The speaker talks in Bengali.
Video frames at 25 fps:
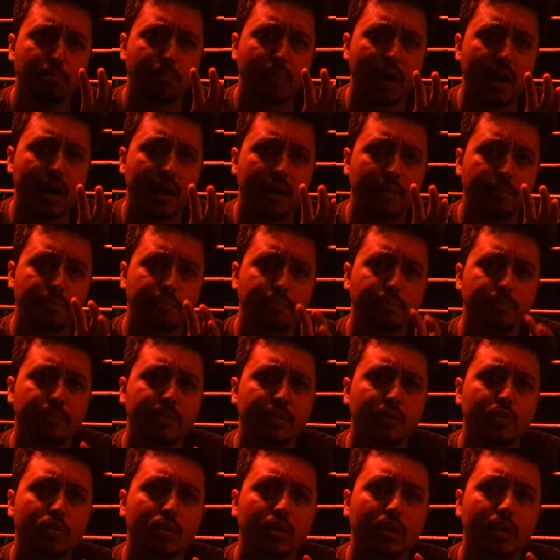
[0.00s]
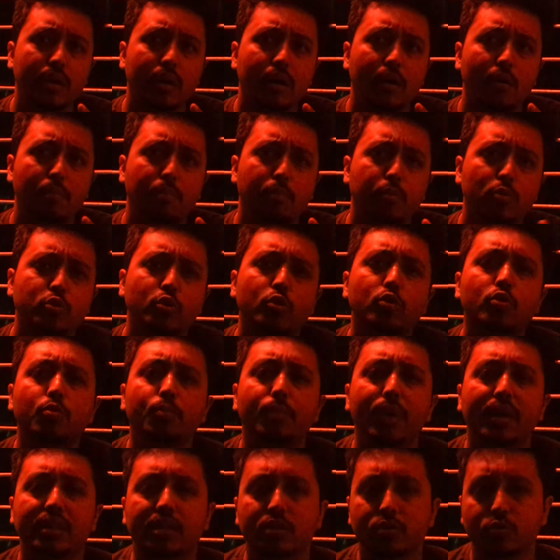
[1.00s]
পা ভিতরে প্রচণ্ড
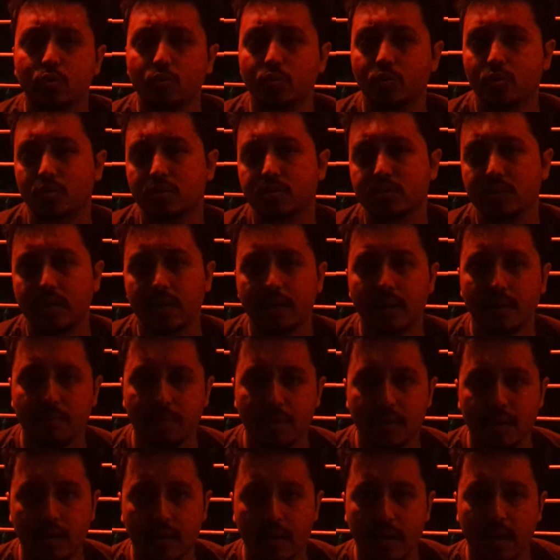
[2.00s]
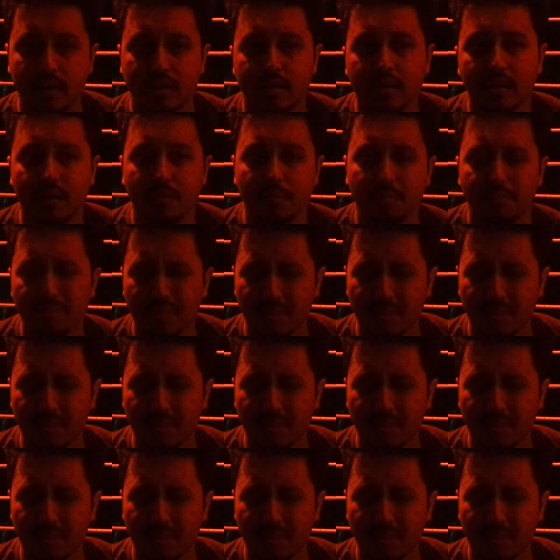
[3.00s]
ব্যথা শুরু করছে আমার একটা